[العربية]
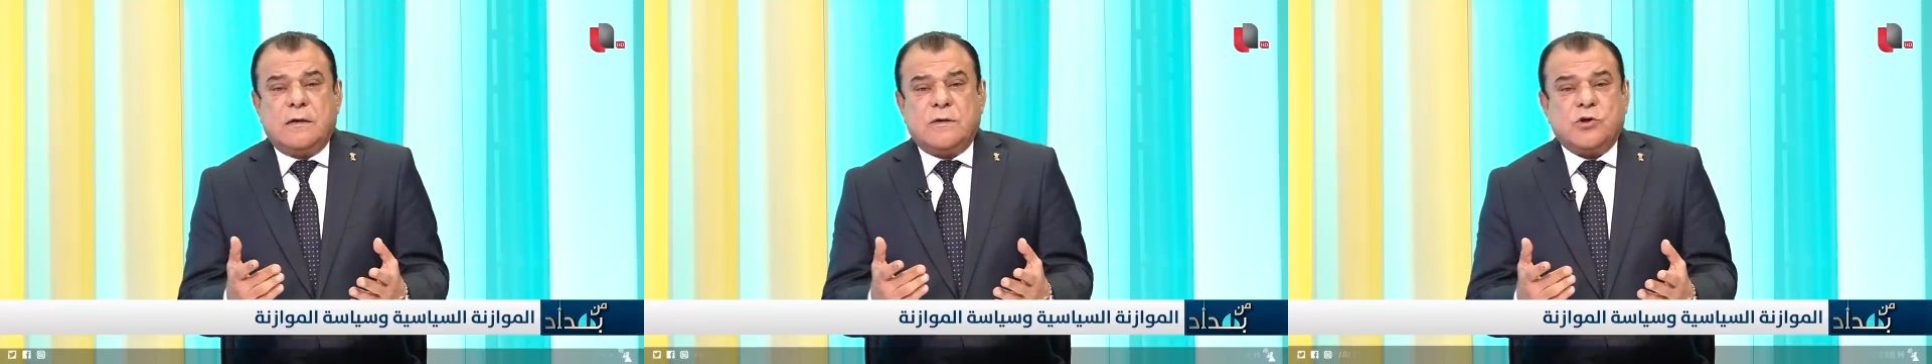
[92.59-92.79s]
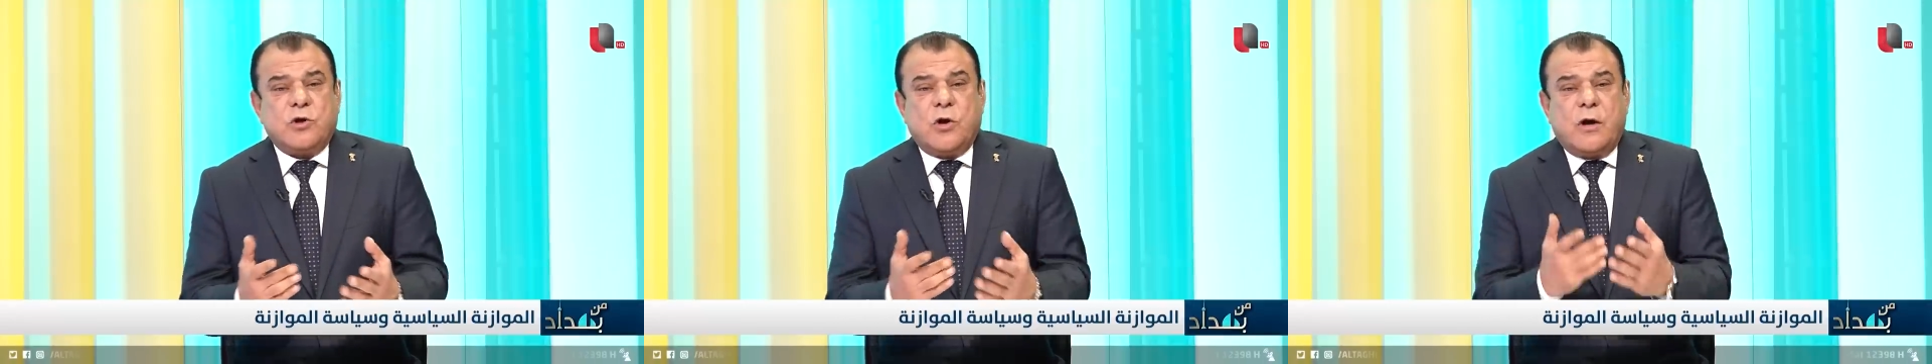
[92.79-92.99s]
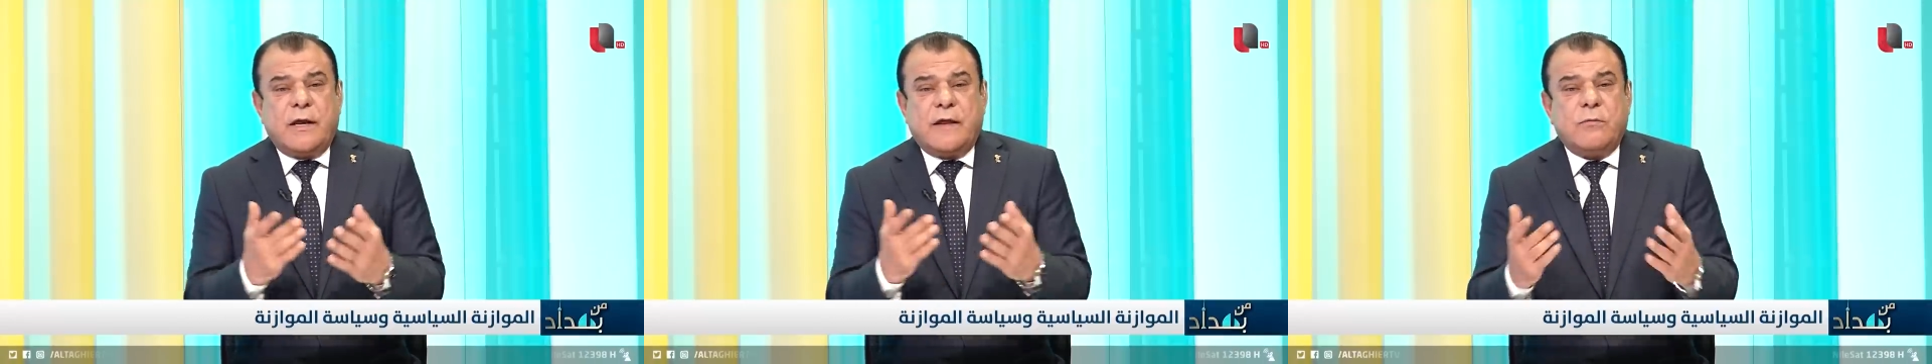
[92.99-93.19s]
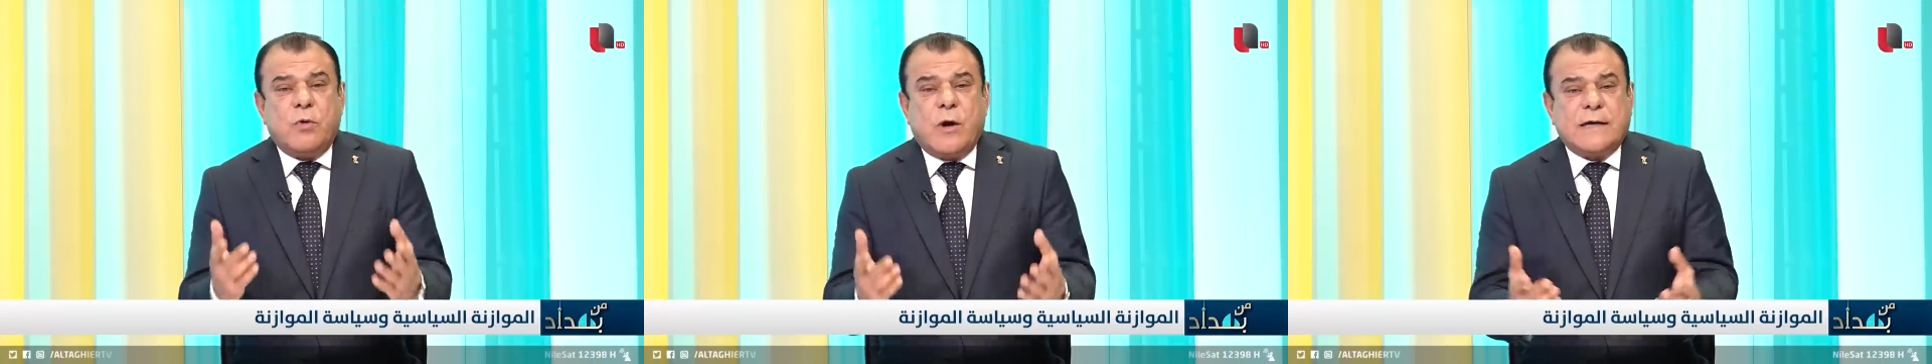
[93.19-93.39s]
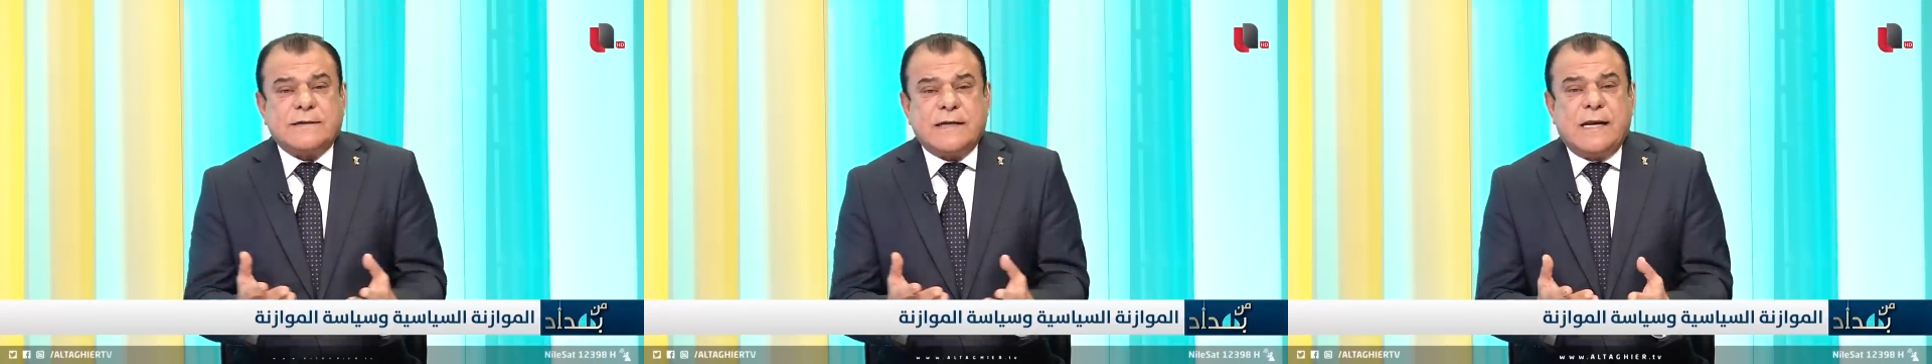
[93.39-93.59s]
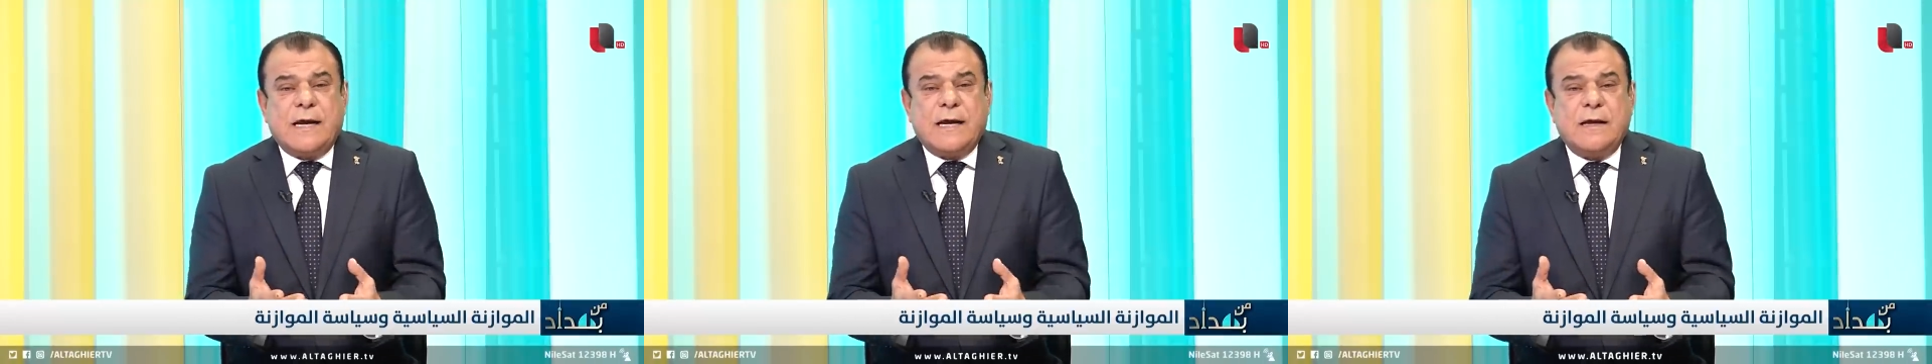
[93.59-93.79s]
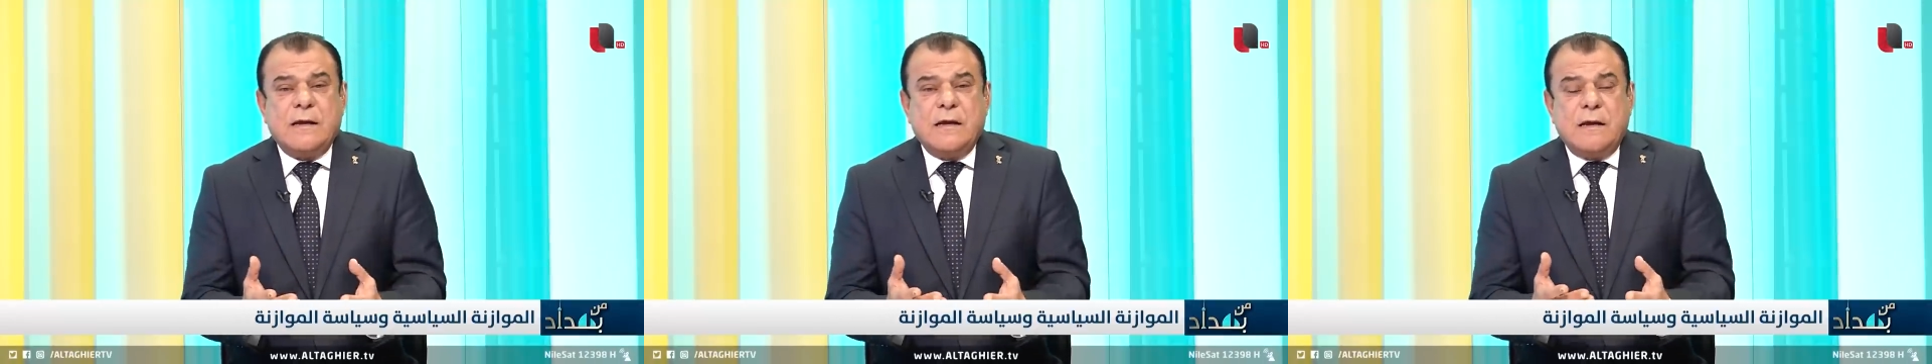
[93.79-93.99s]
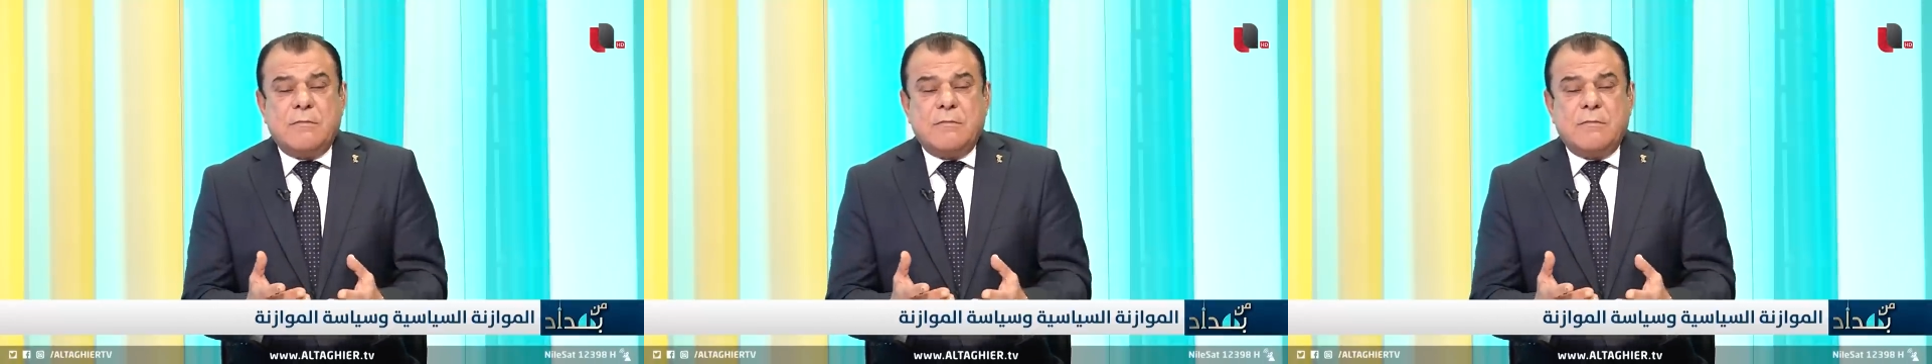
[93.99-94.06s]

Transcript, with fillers: شلون الموازنة